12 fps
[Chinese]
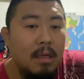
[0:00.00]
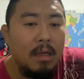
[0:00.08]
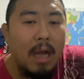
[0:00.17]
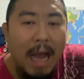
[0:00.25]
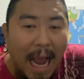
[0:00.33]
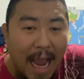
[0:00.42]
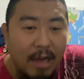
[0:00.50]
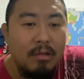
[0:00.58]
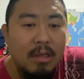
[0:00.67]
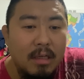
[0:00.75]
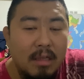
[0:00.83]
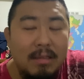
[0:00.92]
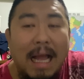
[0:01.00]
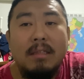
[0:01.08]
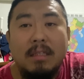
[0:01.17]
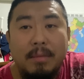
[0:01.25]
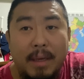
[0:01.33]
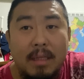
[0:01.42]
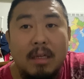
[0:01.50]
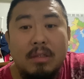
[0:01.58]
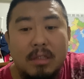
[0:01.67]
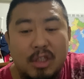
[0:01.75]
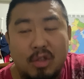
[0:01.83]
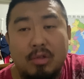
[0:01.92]
还是一个大级别的
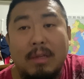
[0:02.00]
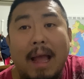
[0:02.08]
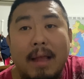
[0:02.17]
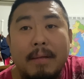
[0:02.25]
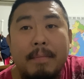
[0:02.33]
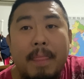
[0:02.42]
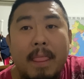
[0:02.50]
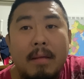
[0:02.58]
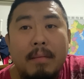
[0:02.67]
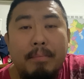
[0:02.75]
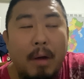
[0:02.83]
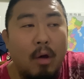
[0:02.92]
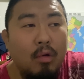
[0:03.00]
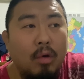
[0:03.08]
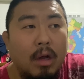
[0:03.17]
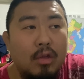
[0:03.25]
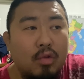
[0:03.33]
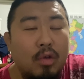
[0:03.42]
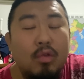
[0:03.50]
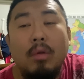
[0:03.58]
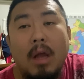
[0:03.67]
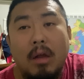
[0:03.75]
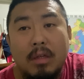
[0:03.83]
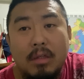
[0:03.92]
时代，包括最主
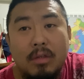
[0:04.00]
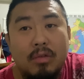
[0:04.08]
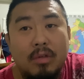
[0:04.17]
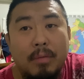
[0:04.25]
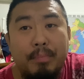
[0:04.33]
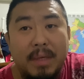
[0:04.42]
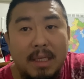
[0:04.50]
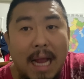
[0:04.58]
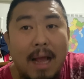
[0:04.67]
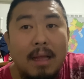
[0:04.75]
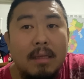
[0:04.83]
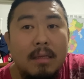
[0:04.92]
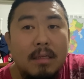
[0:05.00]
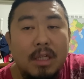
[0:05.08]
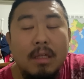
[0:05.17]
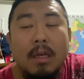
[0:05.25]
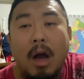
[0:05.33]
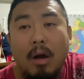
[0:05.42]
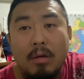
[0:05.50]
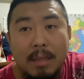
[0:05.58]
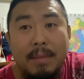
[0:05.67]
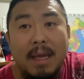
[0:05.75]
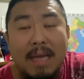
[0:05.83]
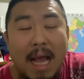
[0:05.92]
要的就是臂展、身高，你
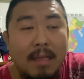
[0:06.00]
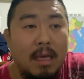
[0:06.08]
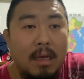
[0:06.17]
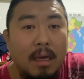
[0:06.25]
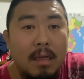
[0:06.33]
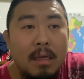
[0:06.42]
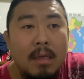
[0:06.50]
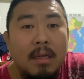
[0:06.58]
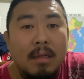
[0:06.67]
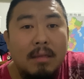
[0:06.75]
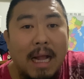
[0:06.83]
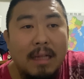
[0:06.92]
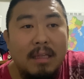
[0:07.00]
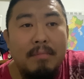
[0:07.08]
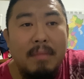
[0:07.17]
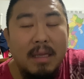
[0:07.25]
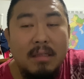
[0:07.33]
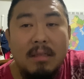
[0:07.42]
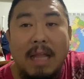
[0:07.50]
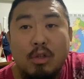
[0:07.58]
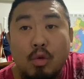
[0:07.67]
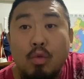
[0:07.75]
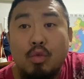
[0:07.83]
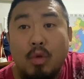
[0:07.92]
们也看见了。大帝每次打
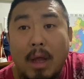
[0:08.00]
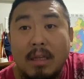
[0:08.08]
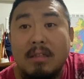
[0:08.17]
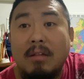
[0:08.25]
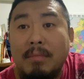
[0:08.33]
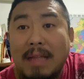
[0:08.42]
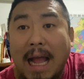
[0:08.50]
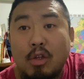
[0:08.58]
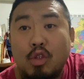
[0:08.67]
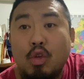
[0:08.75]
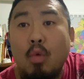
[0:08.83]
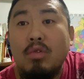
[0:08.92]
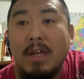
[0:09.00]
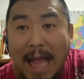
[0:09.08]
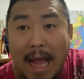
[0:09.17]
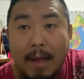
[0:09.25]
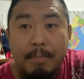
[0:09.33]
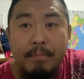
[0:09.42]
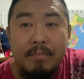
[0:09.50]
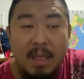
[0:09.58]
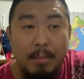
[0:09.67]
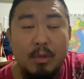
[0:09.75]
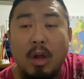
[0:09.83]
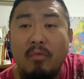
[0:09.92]
重拳，他怎么打？冲着打。你
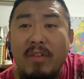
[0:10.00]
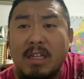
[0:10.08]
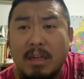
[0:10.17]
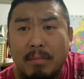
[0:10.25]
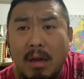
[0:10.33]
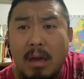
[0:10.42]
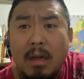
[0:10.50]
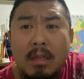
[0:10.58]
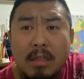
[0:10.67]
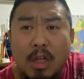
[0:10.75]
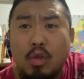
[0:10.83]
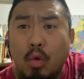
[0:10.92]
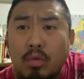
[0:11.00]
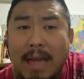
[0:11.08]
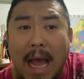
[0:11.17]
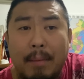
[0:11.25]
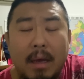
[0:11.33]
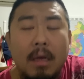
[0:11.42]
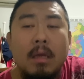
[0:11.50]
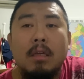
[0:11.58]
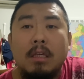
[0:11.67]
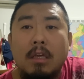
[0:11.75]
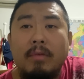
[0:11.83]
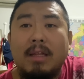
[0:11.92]
们知道为什么他冲着打吗？
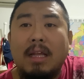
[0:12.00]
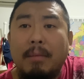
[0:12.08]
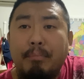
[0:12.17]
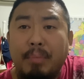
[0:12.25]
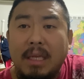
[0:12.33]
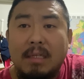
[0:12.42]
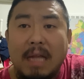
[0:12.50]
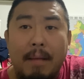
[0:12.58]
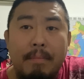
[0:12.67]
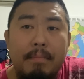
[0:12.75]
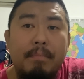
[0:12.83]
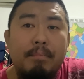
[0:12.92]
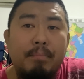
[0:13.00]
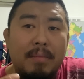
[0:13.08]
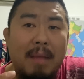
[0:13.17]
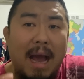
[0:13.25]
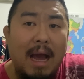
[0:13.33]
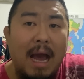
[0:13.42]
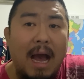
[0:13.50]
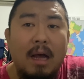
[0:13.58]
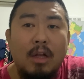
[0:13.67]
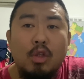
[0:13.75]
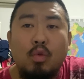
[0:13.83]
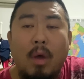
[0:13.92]
因为他的臂展比马
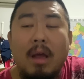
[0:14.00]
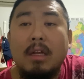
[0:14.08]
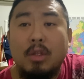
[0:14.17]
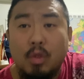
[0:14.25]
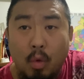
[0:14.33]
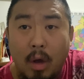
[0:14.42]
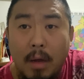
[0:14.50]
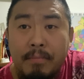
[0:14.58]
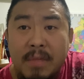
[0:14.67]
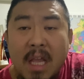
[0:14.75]
哈短很多，